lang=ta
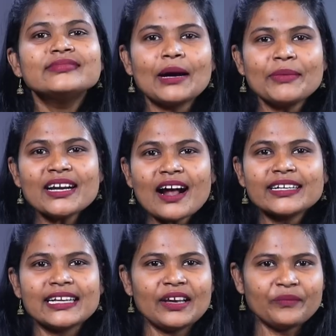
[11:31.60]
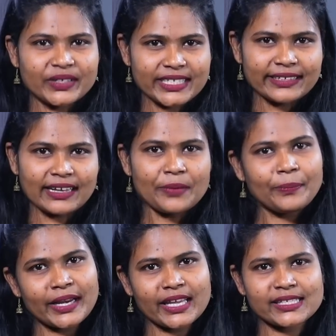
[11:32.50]
தமிழ்நாட்டில் விஜய் தான்
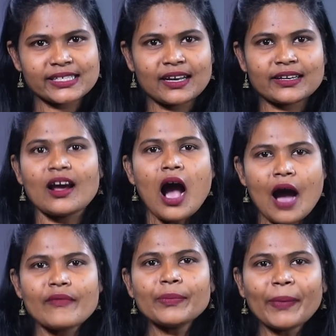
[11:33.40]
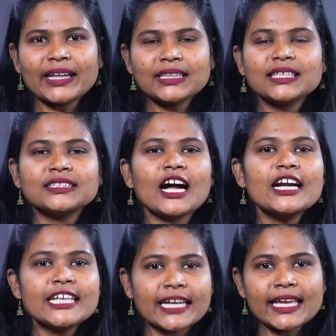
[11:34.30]
பெரிய ஸ்டார் அவர் படத்துக்கு தான்
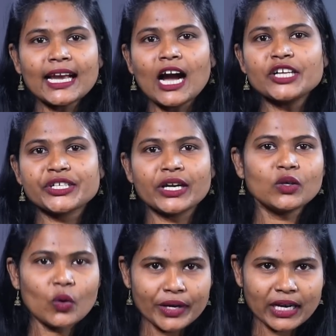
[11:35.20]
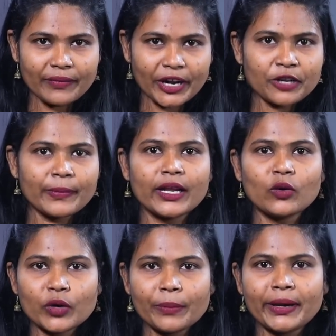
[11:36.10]
நிறைய காட்சிகள் கொடுக்க வேண்டும் என
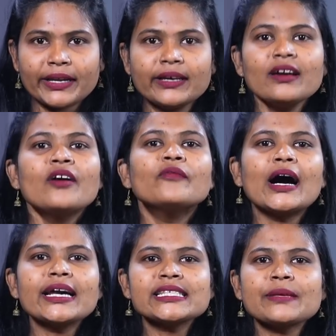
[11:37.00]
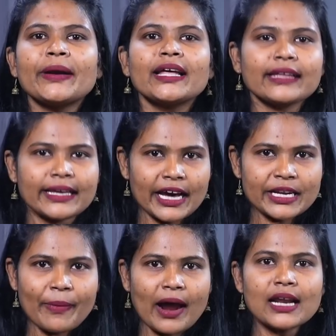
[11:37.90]
குறிப்பிட்டு வாரிசு பட
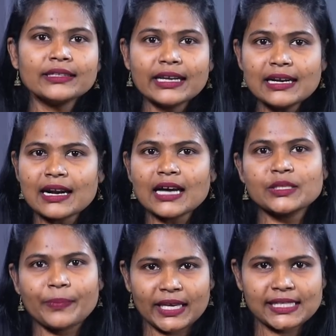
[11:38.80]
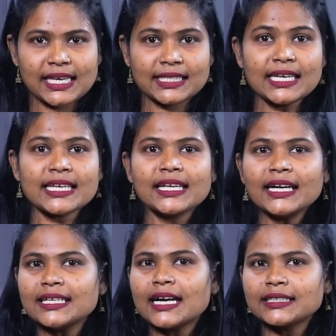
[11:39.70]
தயாரிப்பாளர் தில்ராஜ் பேசியது
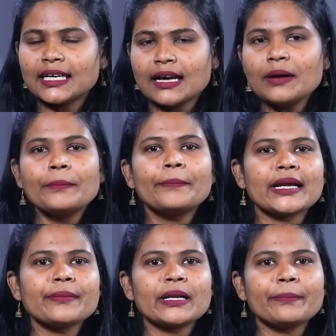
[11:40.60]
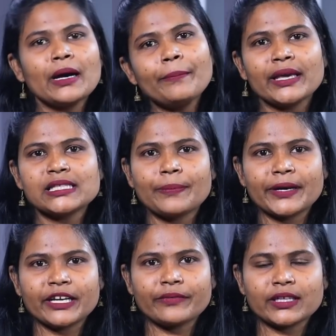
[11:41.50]
இரண்டு நாட்களா பரபரப்பா
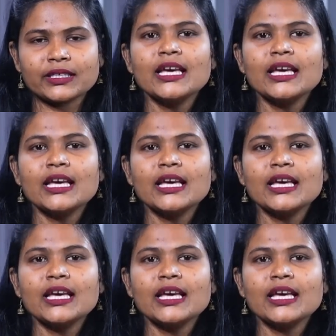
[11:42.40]
பேசப்பட்டுட்டு வருது